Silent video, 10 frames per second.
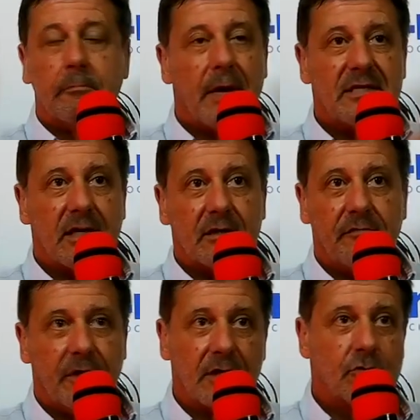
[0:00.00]
Par
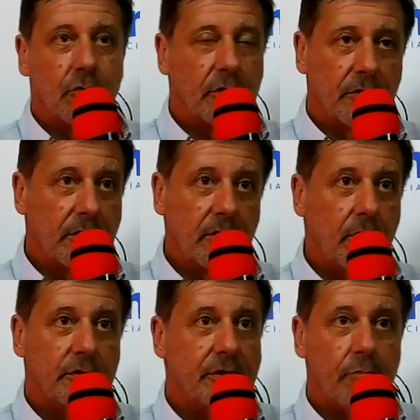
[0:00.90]
certification on entend
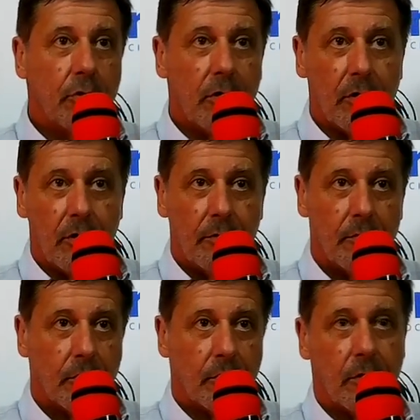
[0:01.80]
un
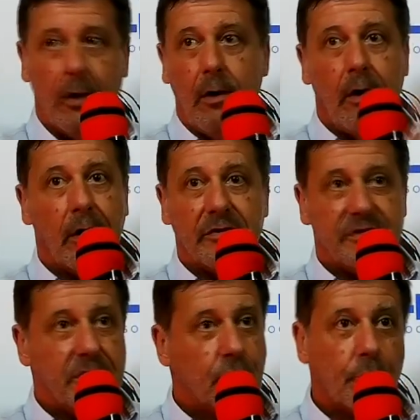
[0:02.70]
diplôme, euh, un
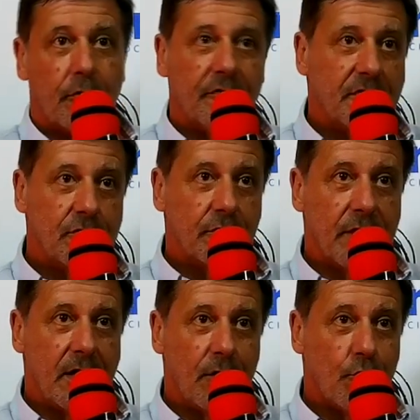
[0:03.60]
titre
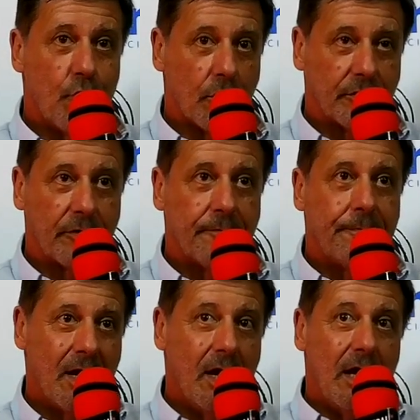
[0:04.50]
professionnel ou autre.
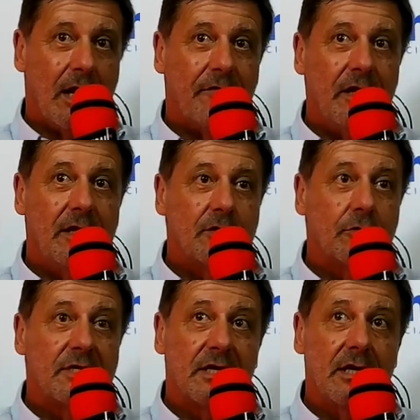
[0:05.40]
La validation
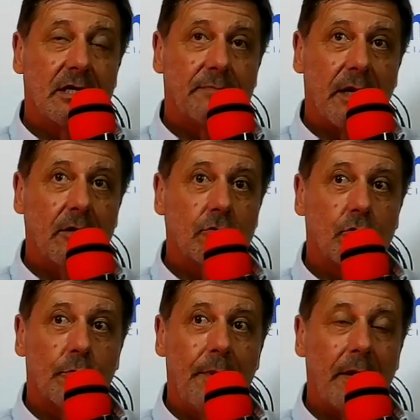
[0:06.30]
des acquis de l'expérience
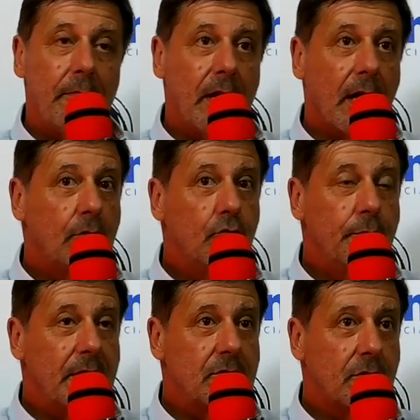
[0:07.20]
donc permet à toute
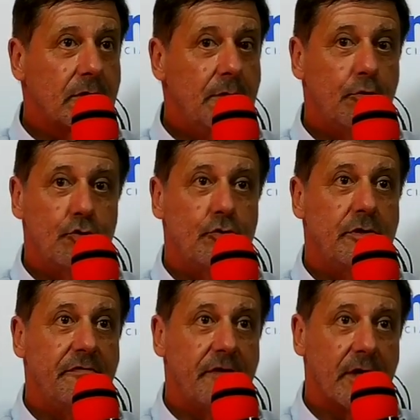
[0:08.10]
personne qui peut
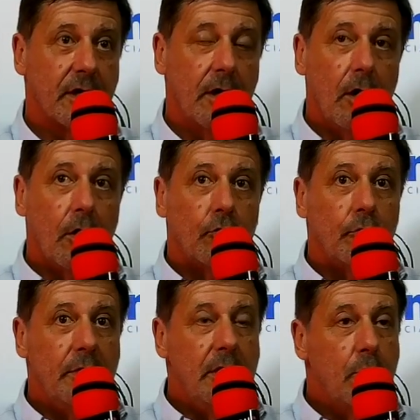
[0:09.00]
justifier
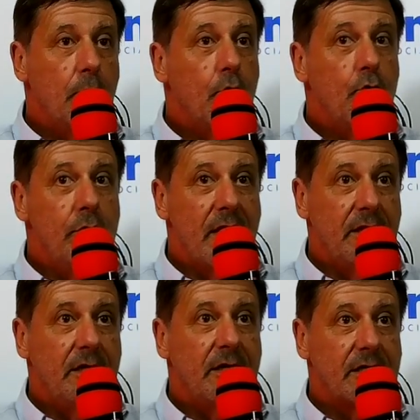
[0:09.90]
d'au minimum une
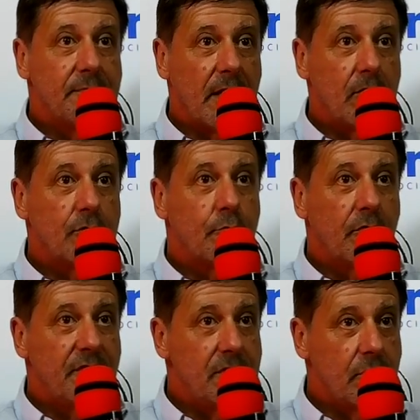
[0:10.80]
année d'expérience
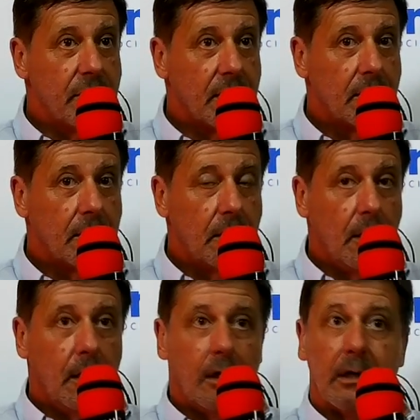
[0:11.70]
professionnelle,
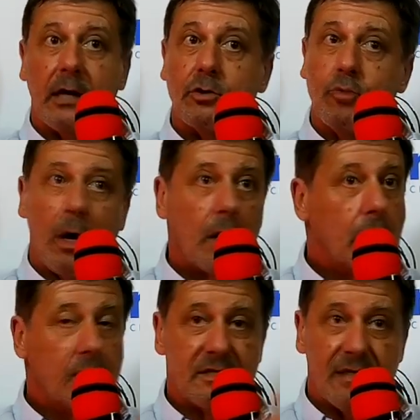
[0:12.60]
qu'elle soit
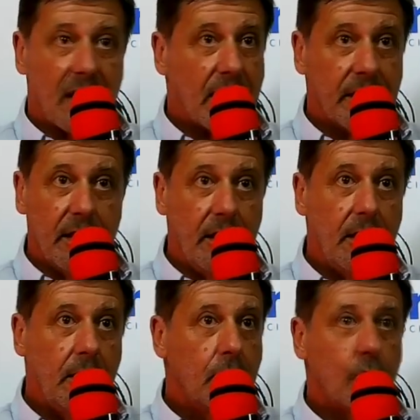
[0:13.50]

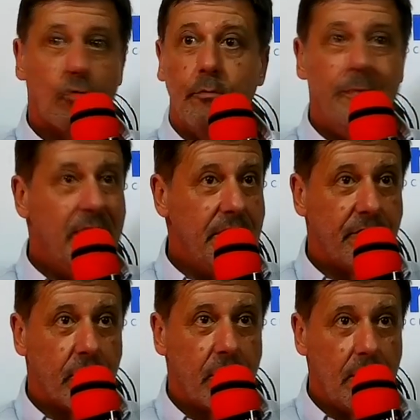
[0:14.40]
salariée ou
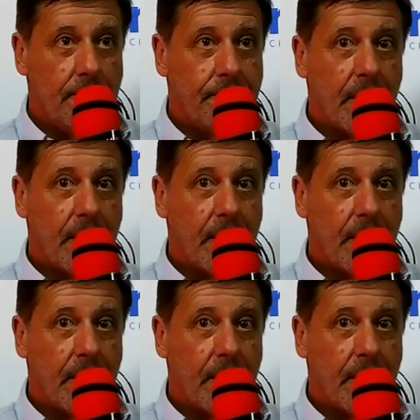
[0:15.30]
bénévole,